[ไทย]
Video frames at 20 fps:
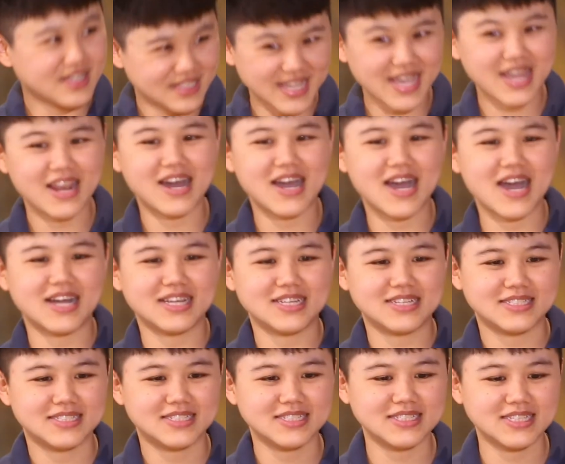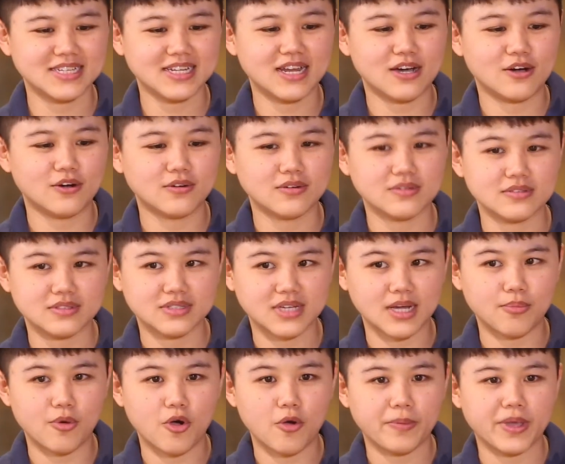ใช่แล้วค่ะ จริง ๆ แล้วกระ
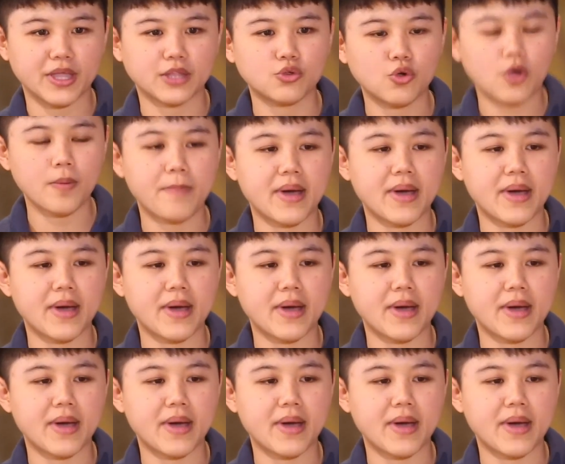บองเพชรทั่ว